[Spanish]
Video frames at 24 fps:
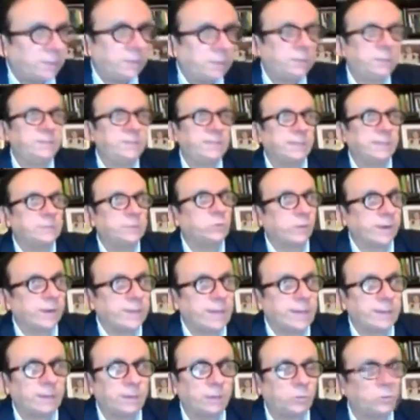quisiera
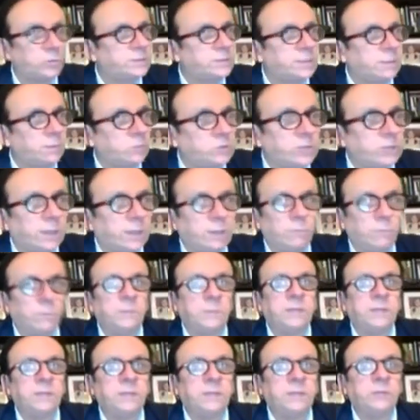subrayar que no estamos en el
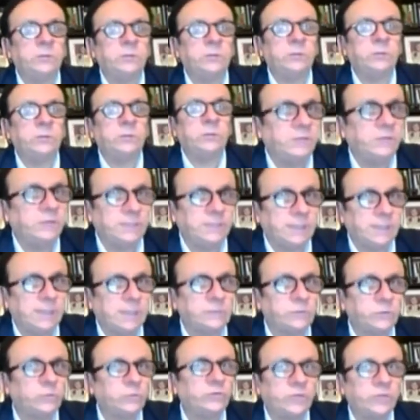momento de mayor
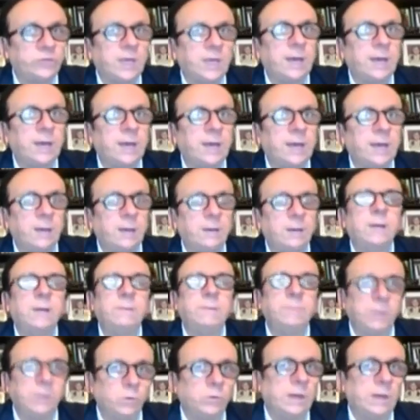conflictividad social
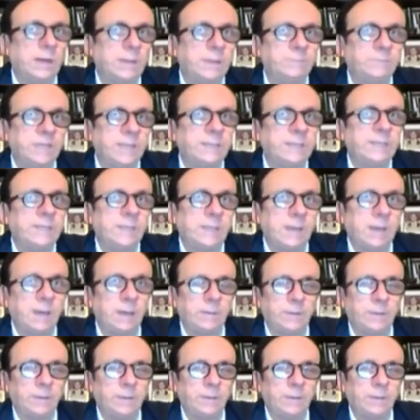vinculada a la minería
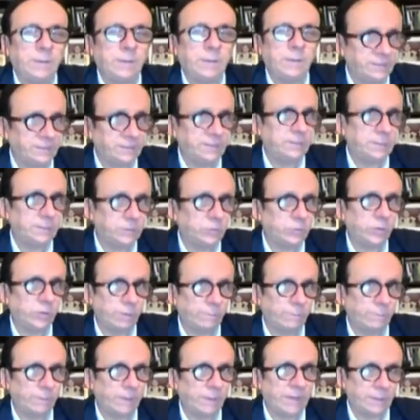en la reciente historia
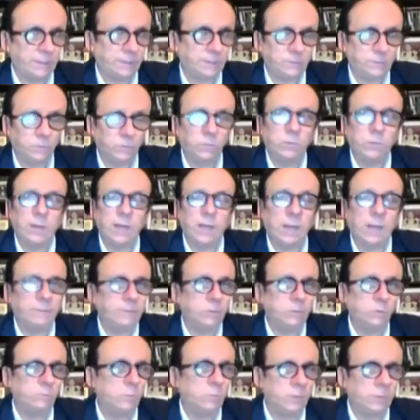del país, ¿no? Han habido
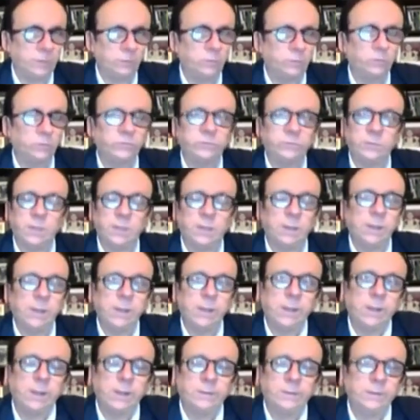momentos de,
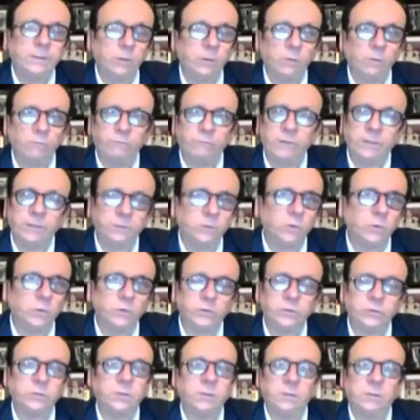
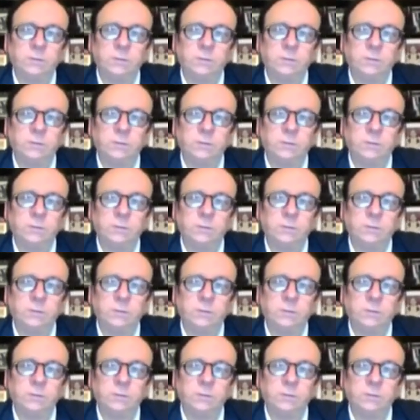conflictos